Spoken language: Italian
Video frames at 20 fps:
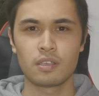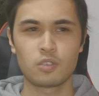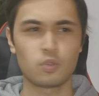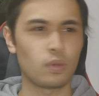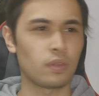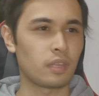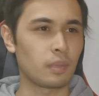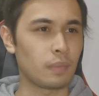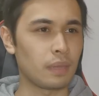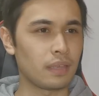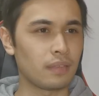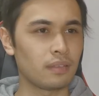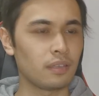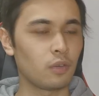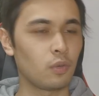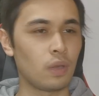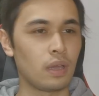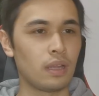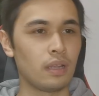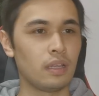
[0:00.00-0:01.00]
Solitamente,
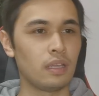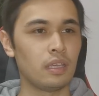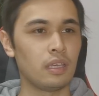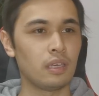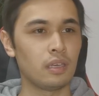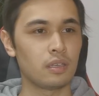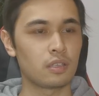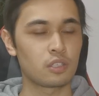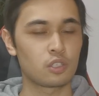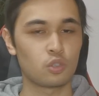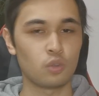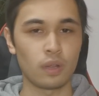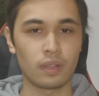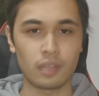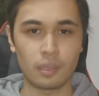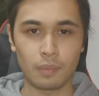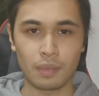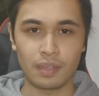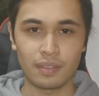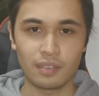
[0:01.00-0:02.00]
quelli,
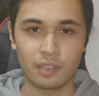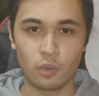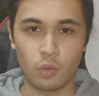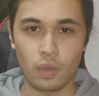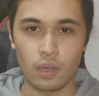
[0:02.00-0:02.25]
solitamente